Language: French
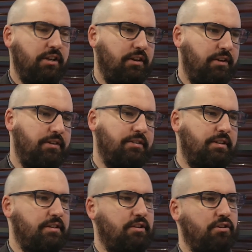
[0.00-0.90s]
Euh,
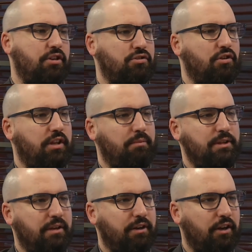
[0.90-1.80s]
ça, sera,
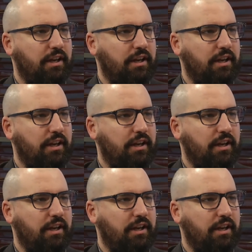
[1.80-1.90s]
terminé avec le